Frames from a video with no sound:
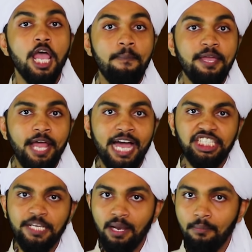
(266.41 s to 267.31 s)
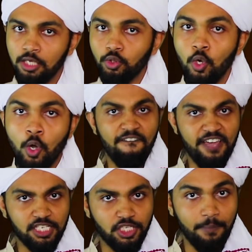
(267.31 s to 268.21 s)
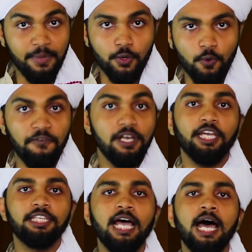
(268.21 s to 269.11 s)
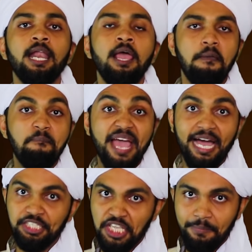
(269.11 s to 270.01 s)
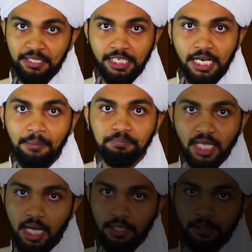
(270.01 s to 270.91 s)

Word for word: ابن عجيب المانجلو فيستمر في القتال بعزيمة الأبطال